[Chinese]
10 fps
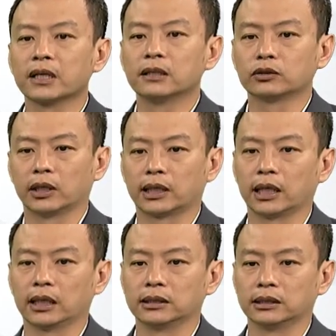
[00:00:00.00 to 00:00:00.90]
所以
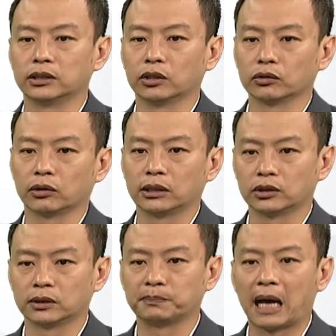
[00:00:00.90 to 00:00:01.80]
k 的值求出来就
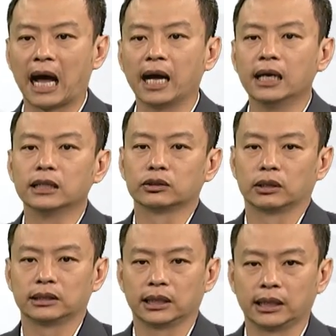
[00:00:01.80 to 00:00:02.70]
是八，所
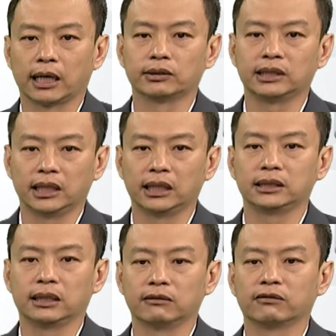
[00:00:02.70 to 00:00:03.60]
以这一条切
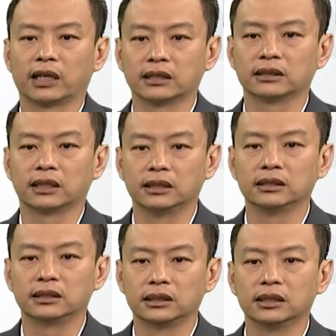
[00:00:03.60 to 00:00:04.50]
线方程
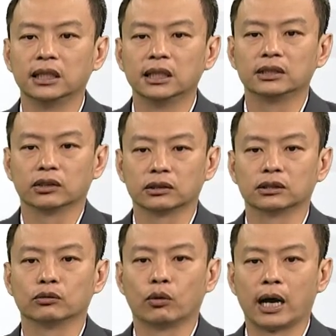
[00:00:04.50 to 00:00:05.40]
式就
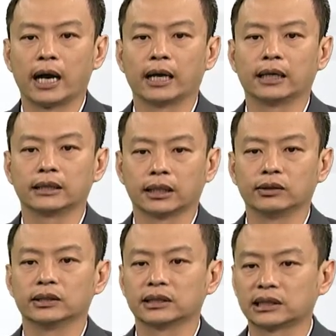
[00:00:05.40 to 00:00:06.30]
是 y 等
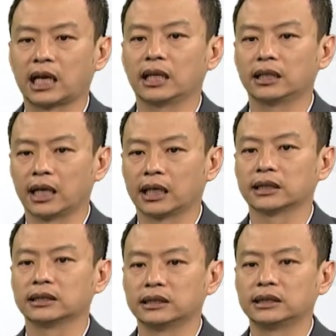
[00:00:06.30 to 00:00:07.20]
于三
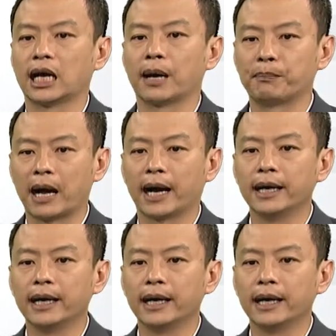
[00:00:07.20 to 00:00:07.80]
x 加八。